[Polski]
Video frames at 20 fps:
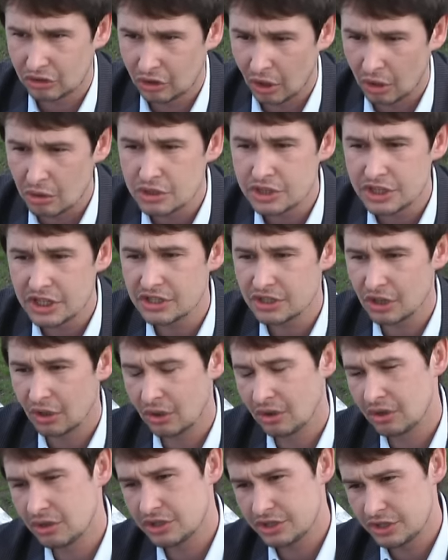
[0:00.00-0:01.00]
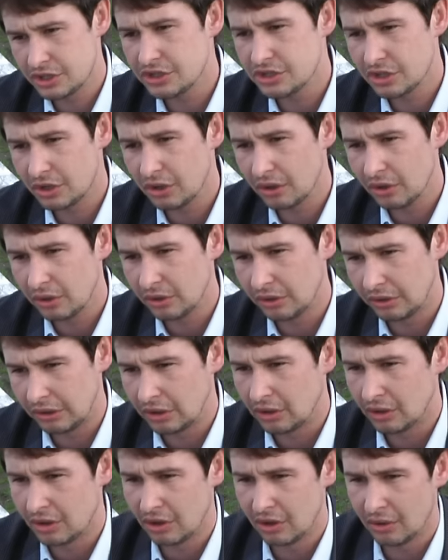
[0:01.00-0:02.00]
to już ci, co, ci, co e,
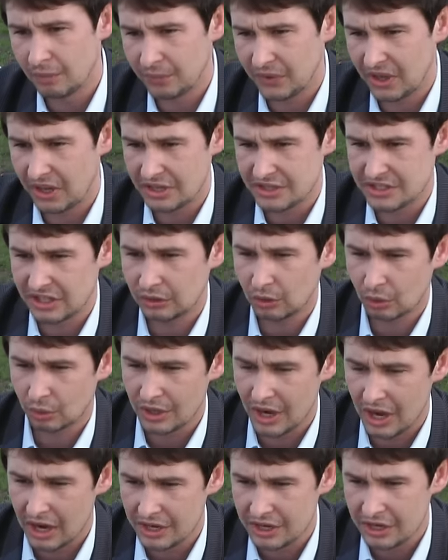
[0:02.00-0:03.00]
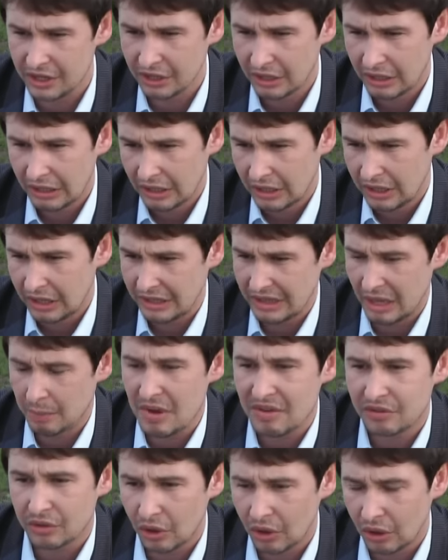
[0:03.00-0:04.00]
go e, zatrudniali, na
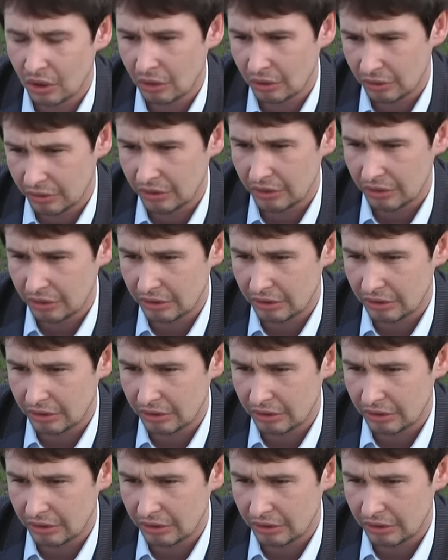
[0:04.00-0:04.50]
pewno,